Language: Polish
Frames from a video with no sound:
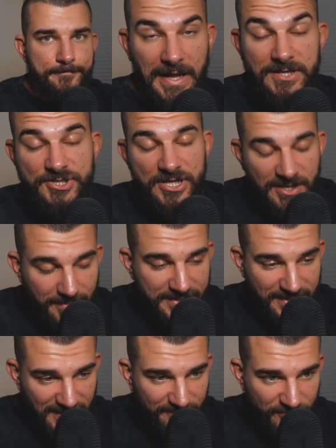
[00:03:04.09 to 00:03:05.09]
Ale że nie ma
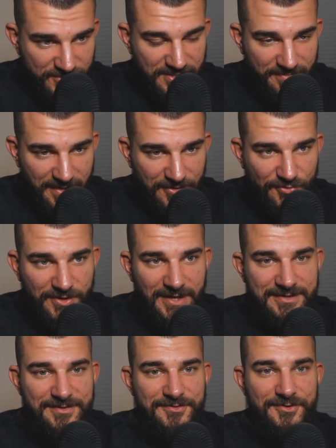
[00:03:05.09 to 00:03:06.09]
takiej potrzeby
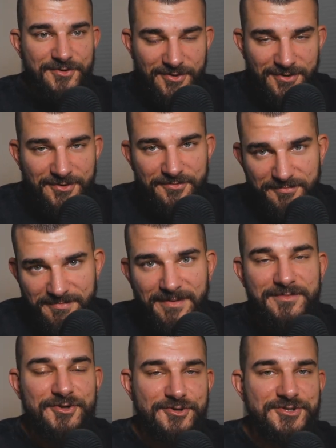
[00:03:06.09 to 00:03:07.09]
akurat, no to
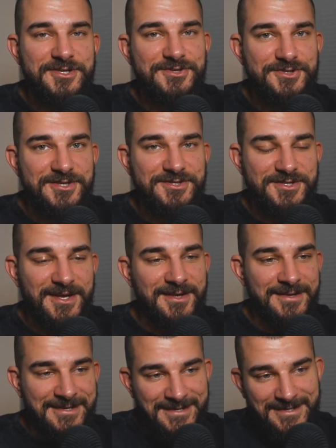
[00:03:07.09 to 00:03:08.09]
mamy to szczęście, że
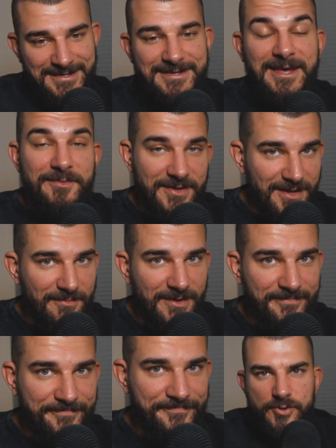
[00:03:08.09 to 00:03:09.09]
je jemy.
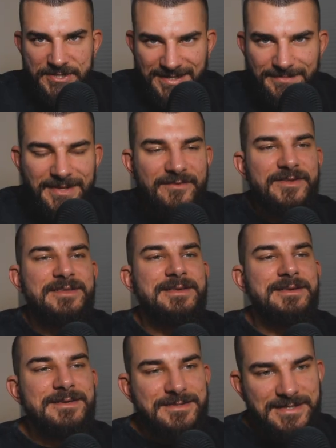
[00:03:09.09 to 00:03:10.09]
Poza tym nawet
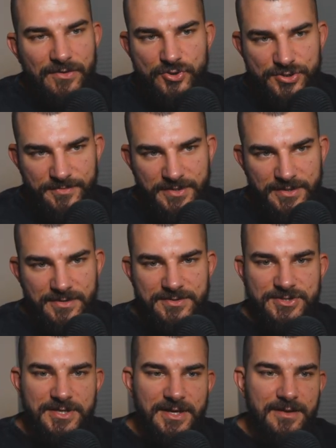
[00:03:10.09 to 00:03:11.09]
załóżmy,
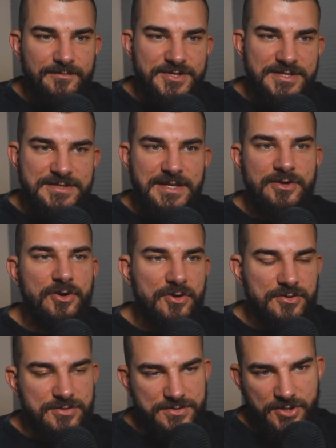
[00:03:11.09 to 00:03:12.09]
że przez ten
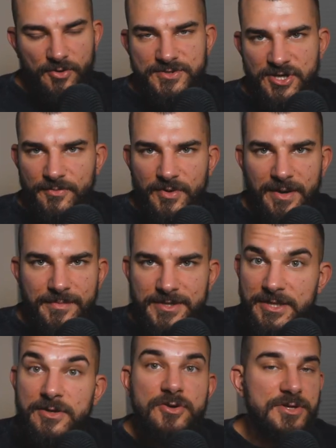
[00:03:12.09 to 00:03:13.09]
rok zrobiłaby
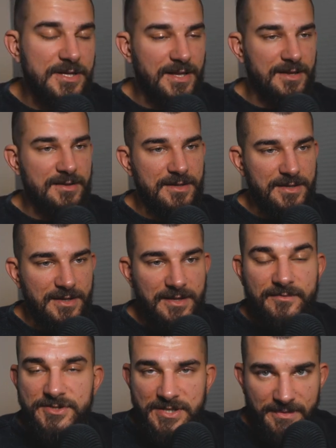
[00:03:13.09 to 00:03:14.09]
tylko tyle,
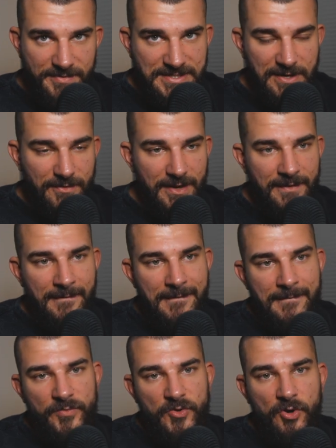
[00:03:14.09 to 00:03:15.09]
ile właśnie napisała,
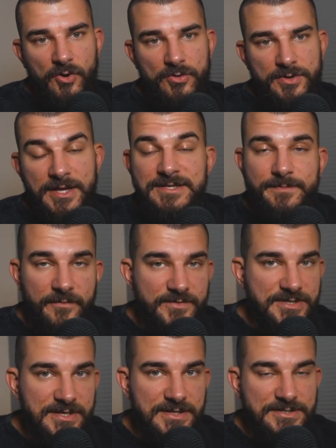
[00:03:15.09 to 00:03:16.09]
to nie jest
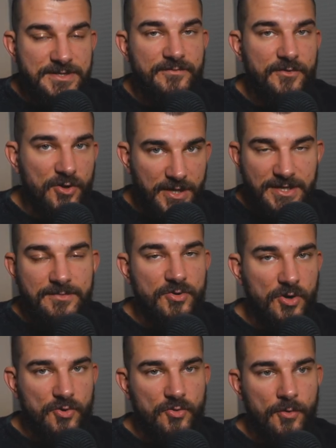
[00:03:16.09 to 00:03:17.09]
powiedziane, że w kolejnym
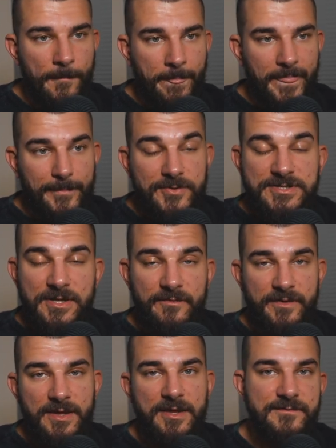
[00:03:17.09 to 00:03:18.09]
roku te
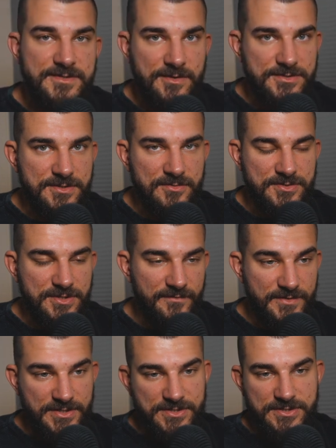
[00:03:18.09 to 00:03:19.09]
postanowienia nie wzrosną. Czyli
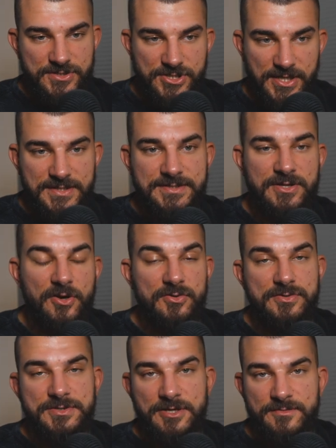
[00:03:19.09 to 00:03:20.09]
wiecie, z trzech stron
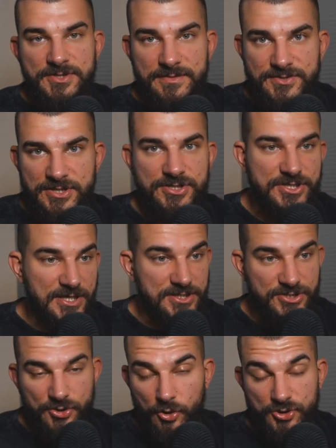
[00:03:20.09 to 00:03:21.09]
zrobi się na przykład
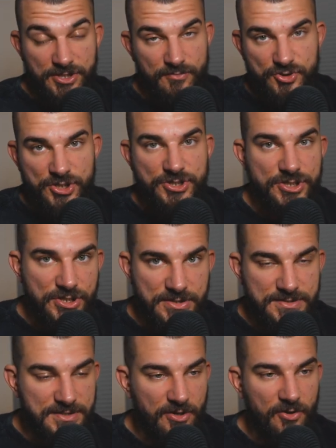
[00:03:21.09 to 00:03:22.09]
6, 8, może
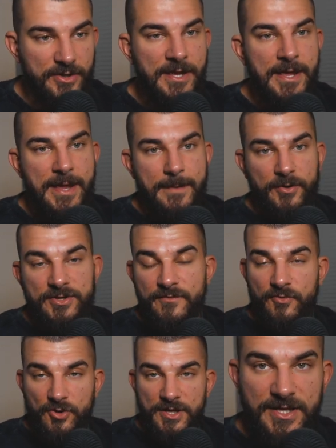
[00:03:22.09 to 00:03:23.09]
10 stron, potem
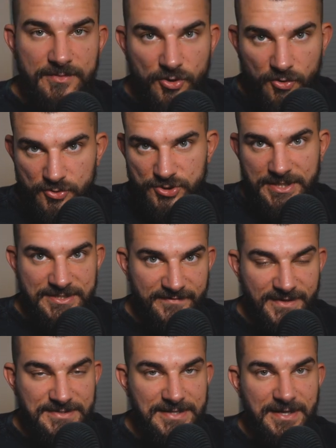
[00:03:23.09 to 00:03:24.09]
w kolejnym roku coraz
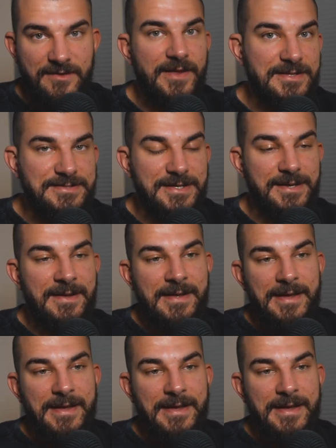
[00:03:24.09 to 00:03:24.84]
więcej i więcej.